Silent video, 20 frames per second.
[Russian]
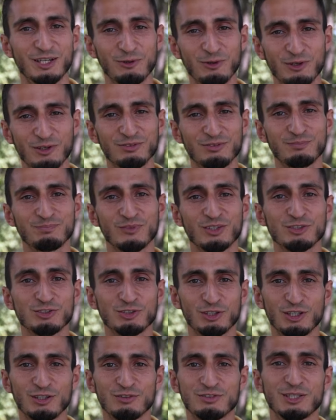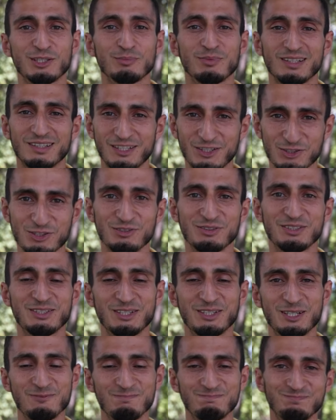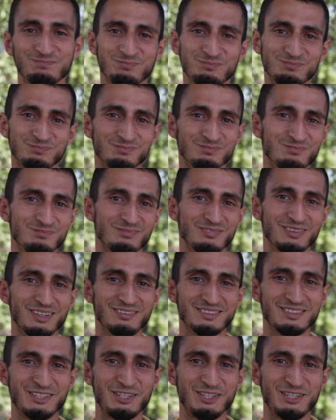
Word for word: Горохов. Желаю всем отличного дня. До